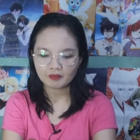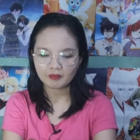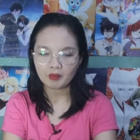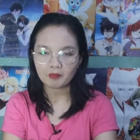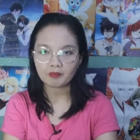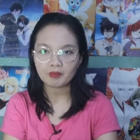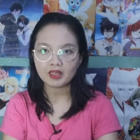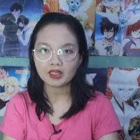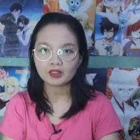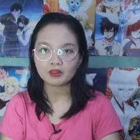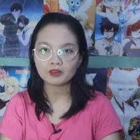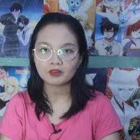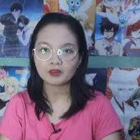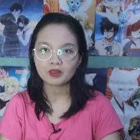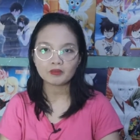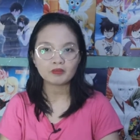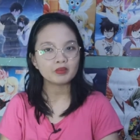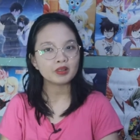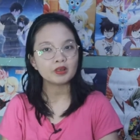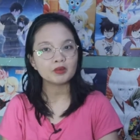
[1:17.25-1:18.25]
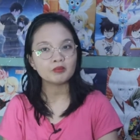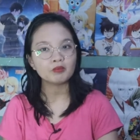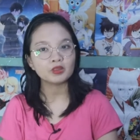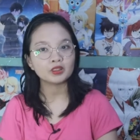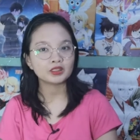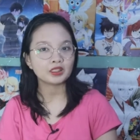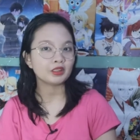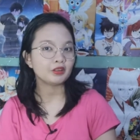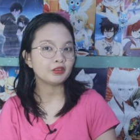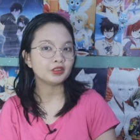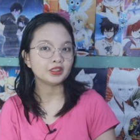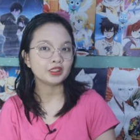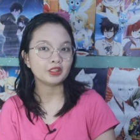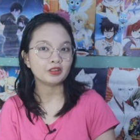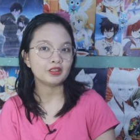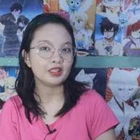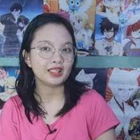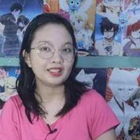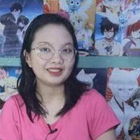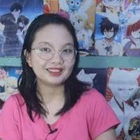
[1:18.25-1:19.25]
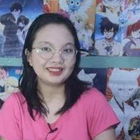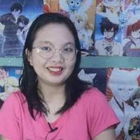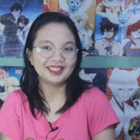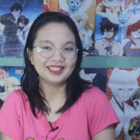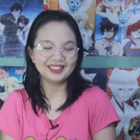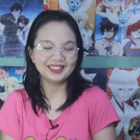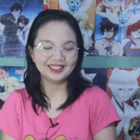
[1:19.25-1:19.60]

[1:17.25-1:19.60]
mapil ko nang binubuksan ko siya ulit.